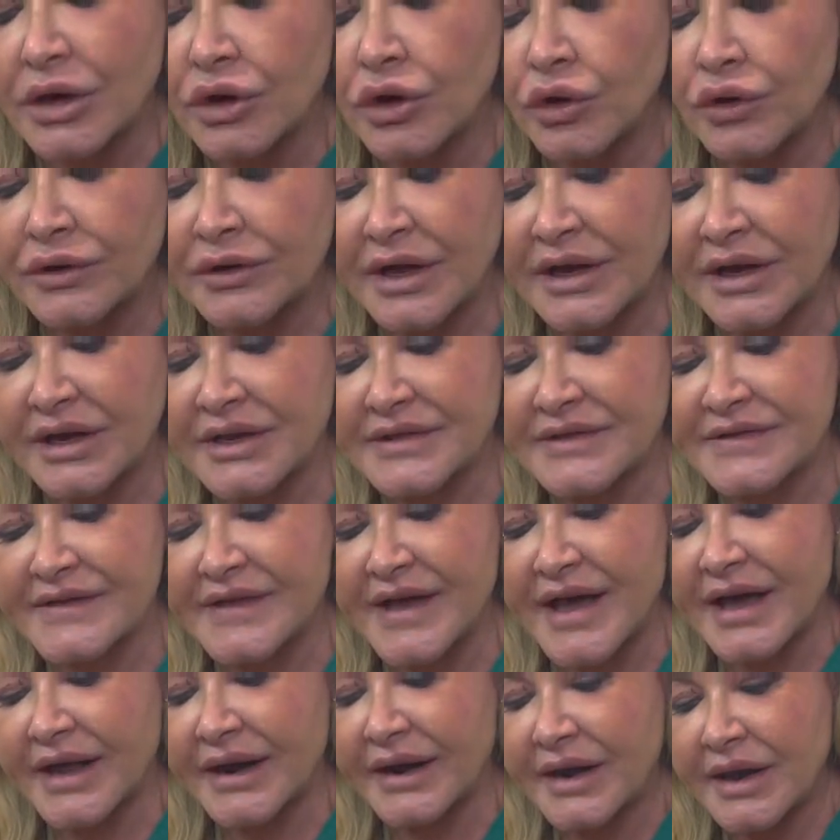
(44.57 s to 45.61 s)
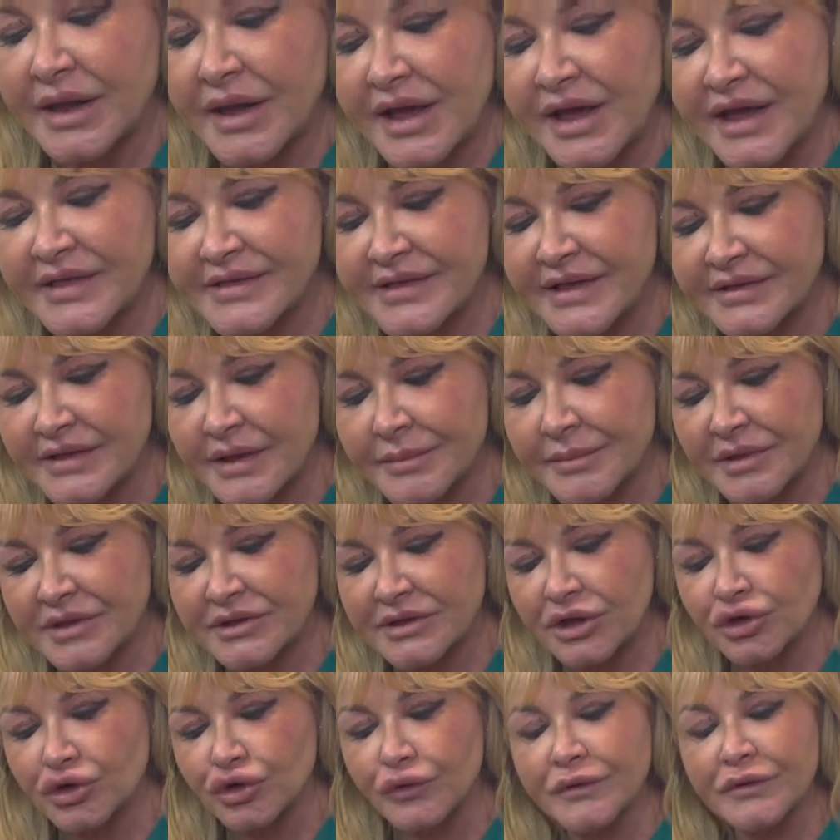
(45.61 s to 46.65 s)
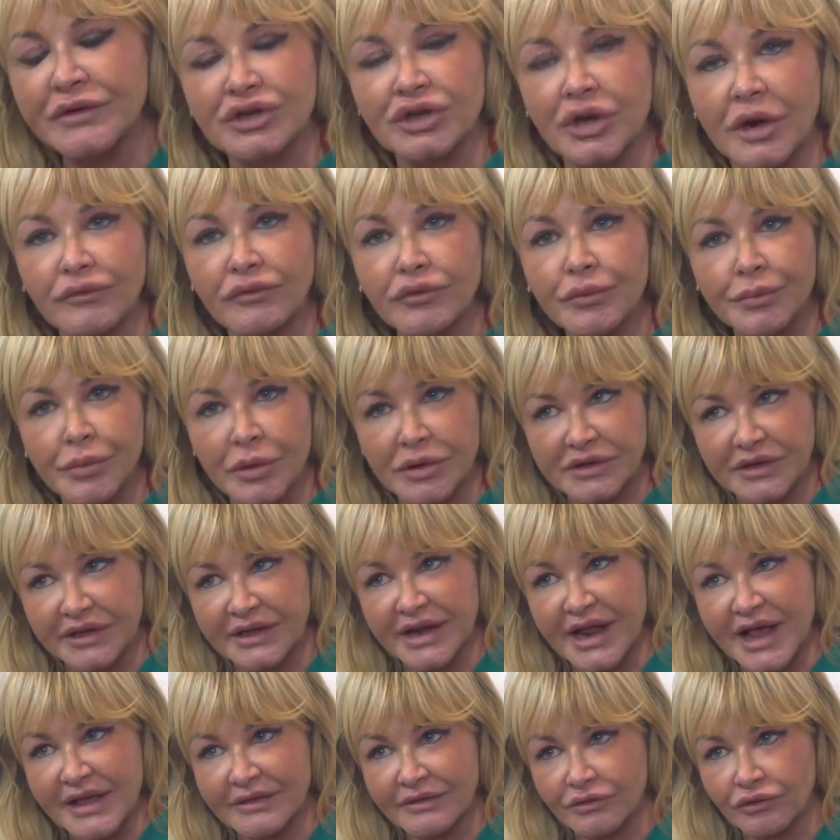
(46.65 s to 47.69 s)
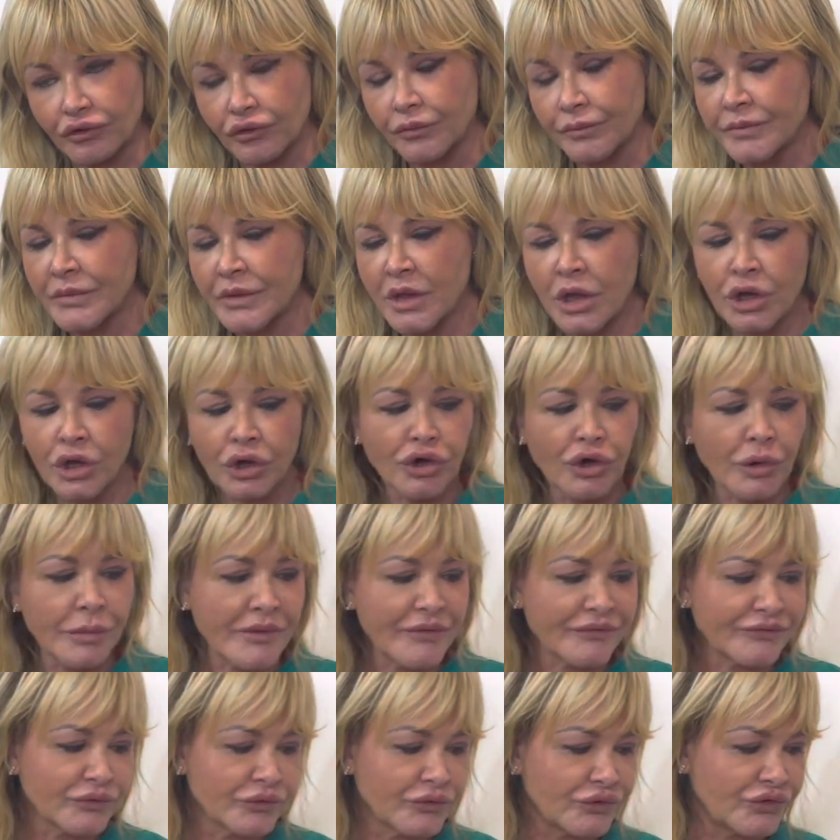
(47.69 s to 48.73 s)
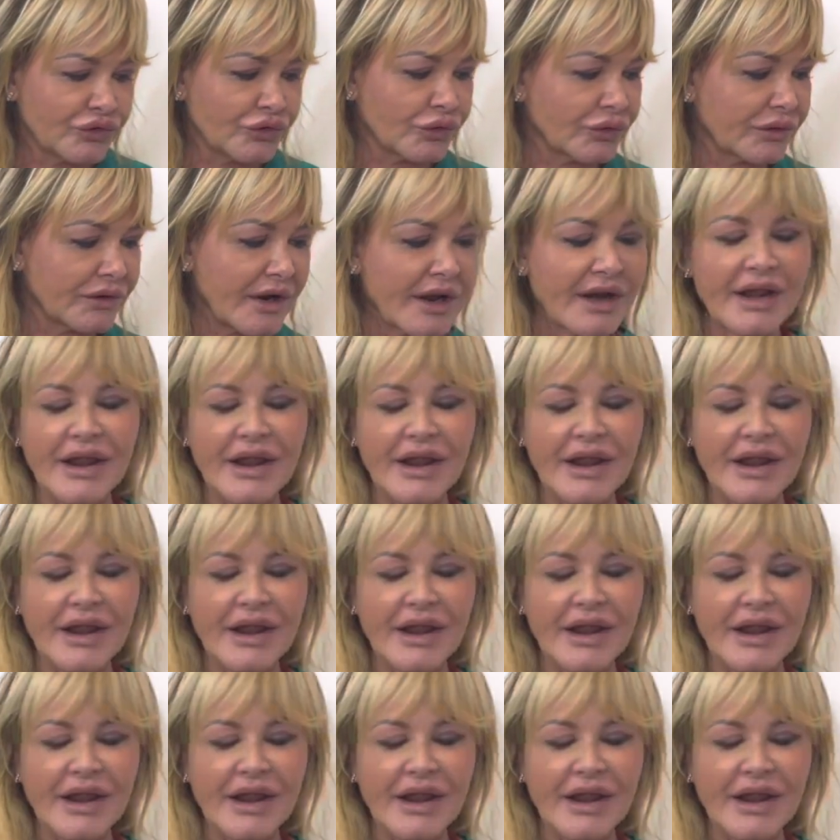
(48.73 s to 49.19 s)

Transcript: localizzarle esattamente dove trovo un po' di grasso come funziona?